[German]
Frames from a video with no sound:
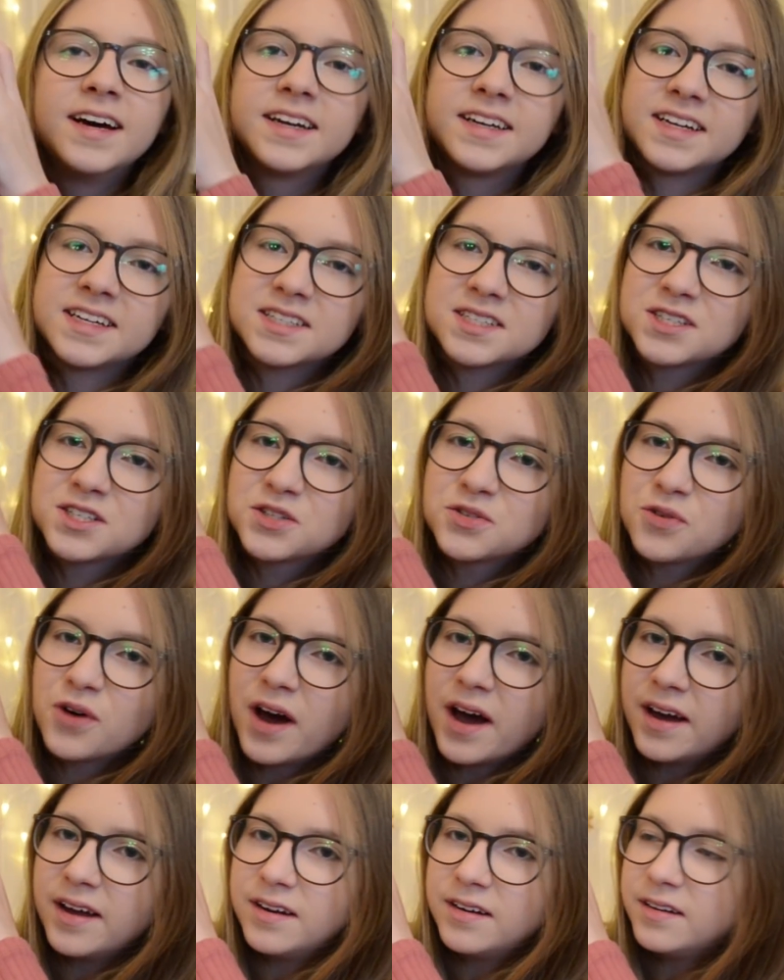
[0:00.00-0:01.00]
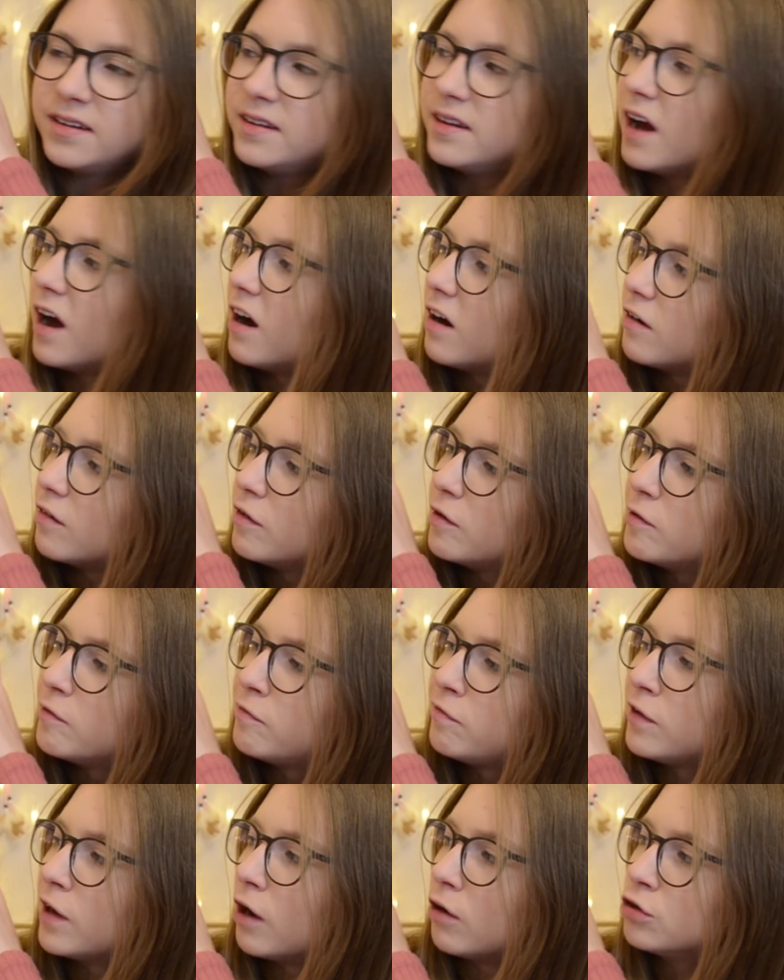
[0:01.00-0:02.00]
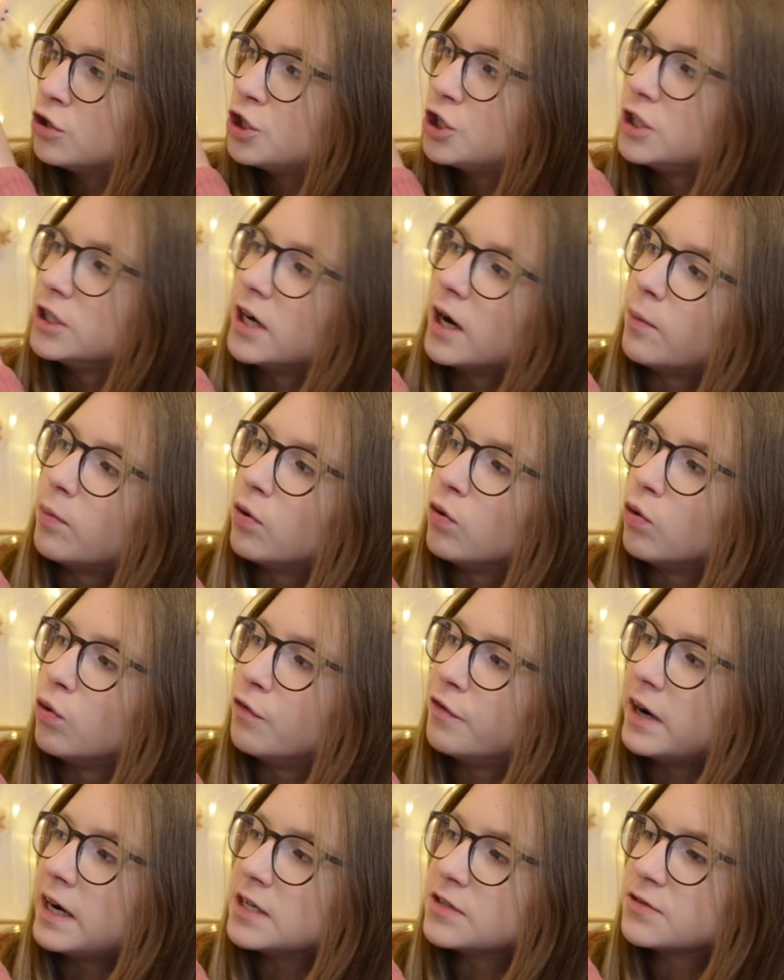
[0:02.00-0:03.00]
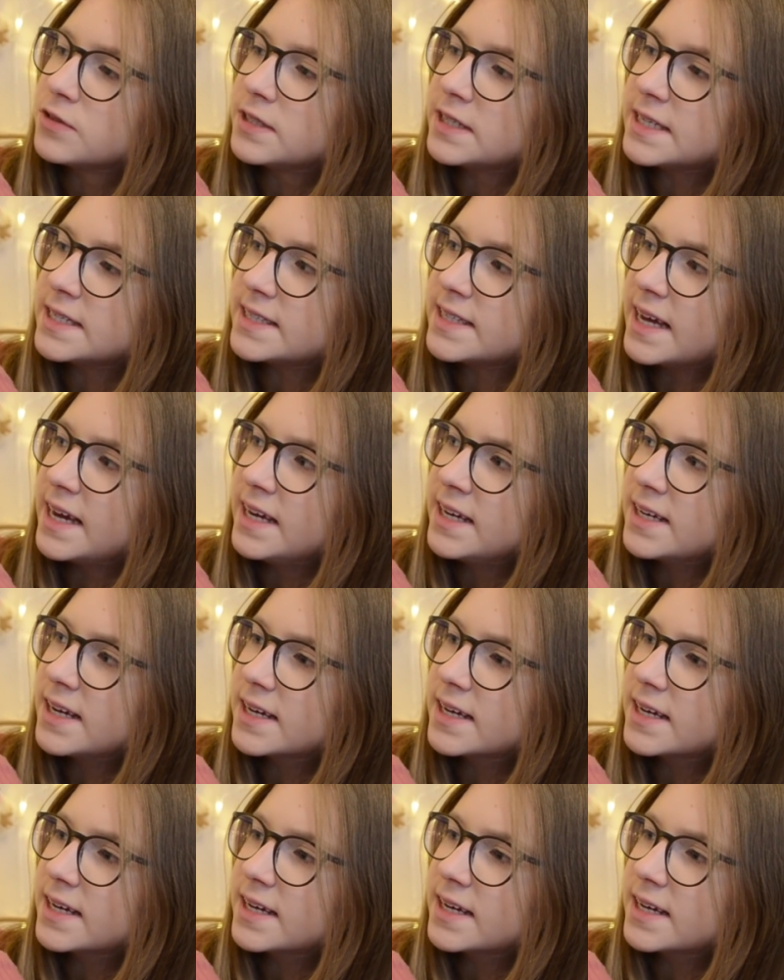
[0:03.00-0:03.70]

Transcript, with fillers: Das ist so ein, ja, flauschiger Pullover. Also der ist echt